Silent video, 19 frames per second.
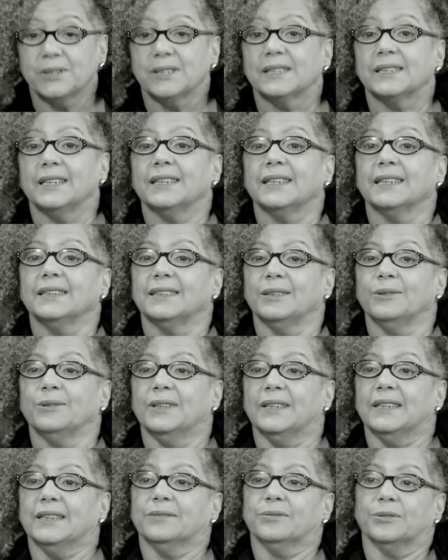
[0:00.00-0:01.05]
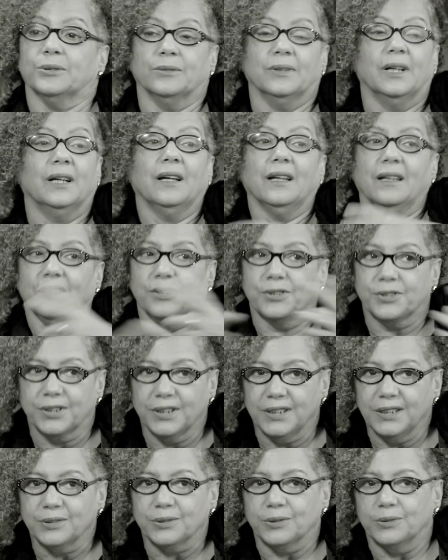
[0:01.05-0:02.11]
dizer que esse é um livro
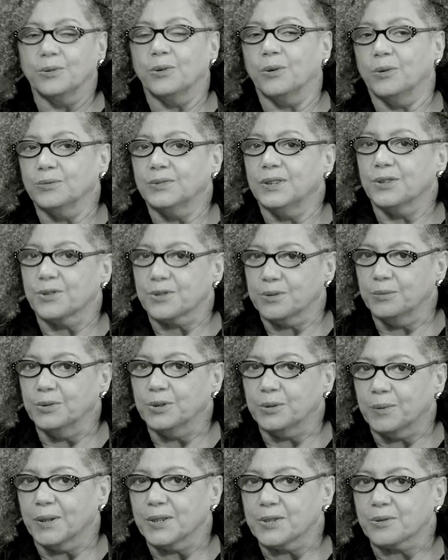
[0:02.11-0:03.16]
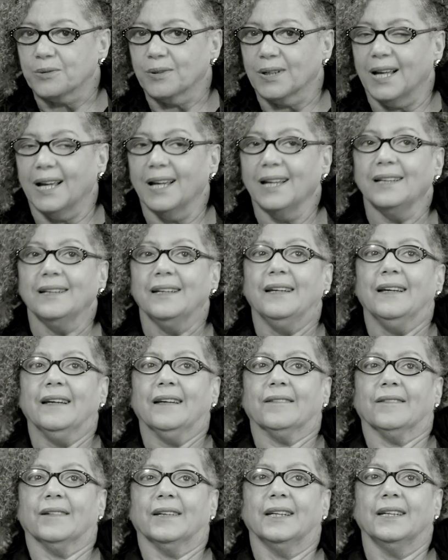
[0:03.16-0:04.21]
escrito num contexto muito particular,
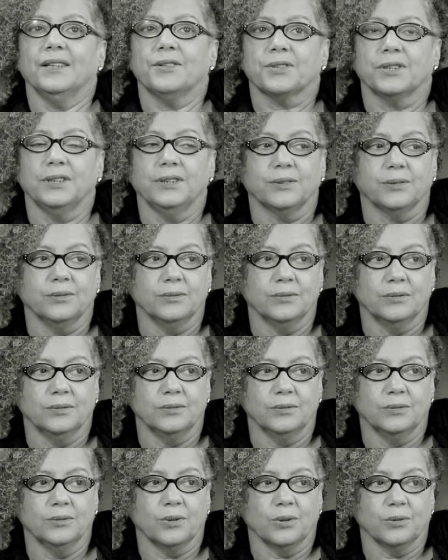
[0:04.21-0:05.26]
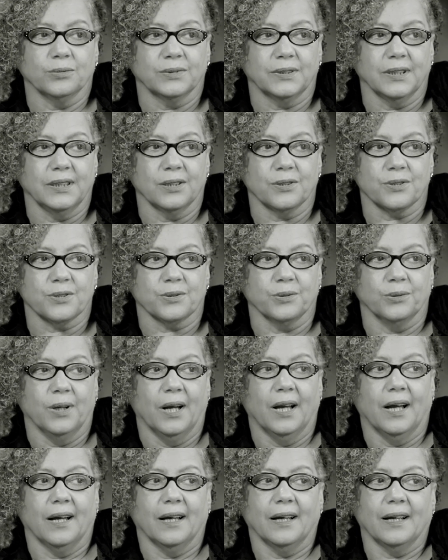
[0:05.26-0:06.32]
né, escrito num, num contexto
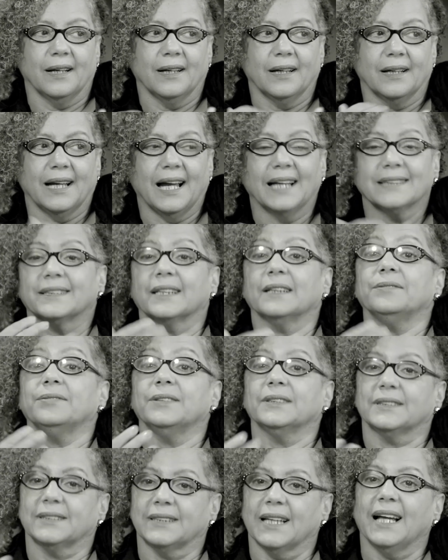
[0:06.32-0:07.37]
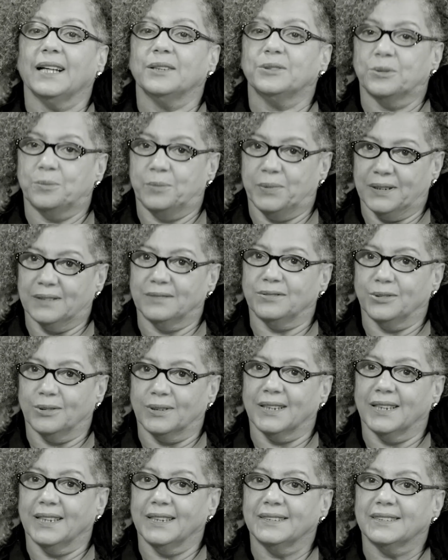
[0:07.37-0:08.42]
ah, atravessado pela
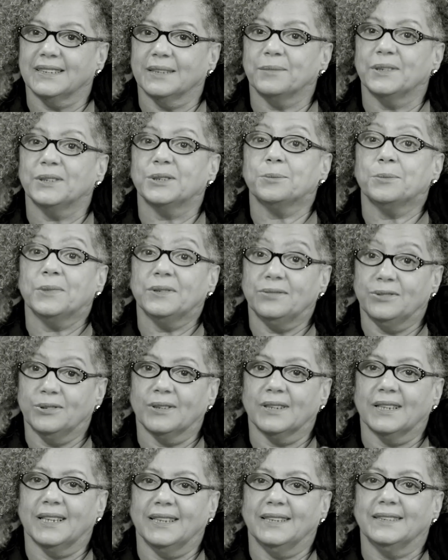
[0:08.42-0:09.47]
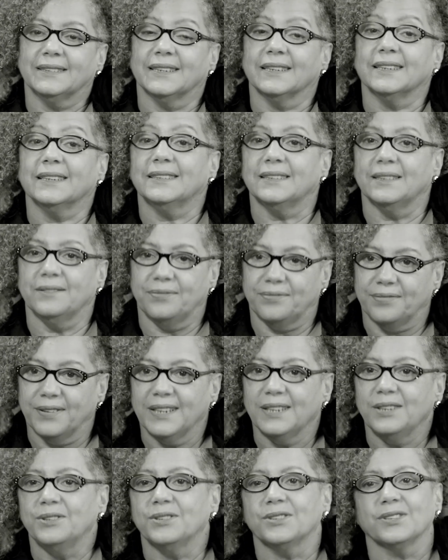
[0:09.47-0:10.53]
violência, mas uma violência que se
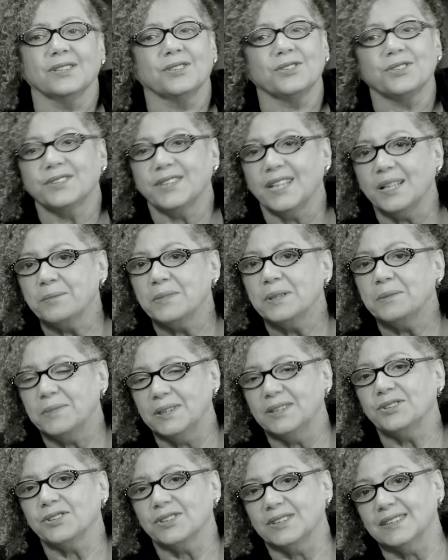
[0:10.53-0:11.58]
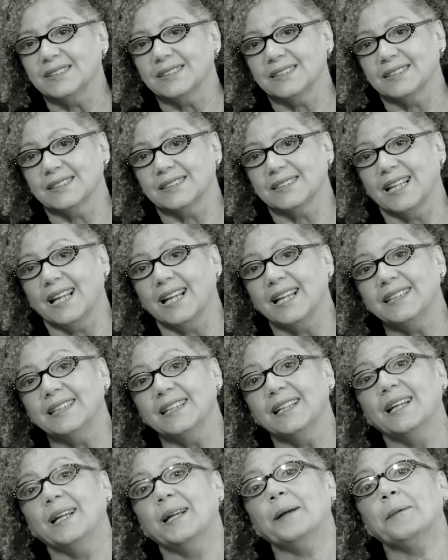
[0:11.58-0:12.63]
fez extremamente necessária
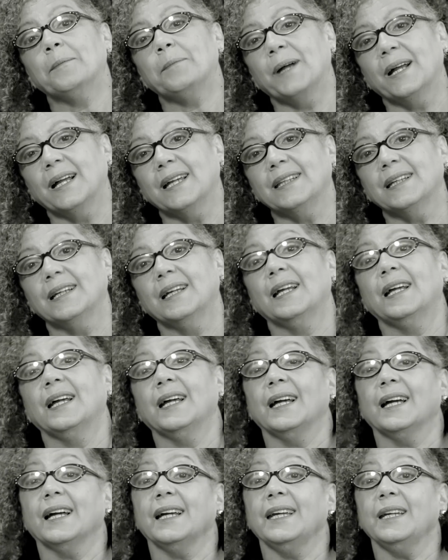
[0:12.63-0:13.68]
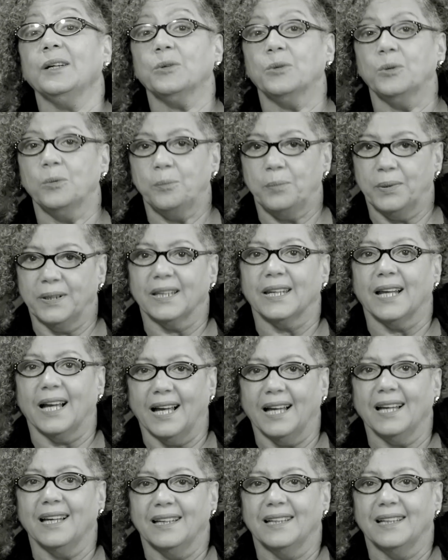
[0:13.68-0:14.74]
para recuperar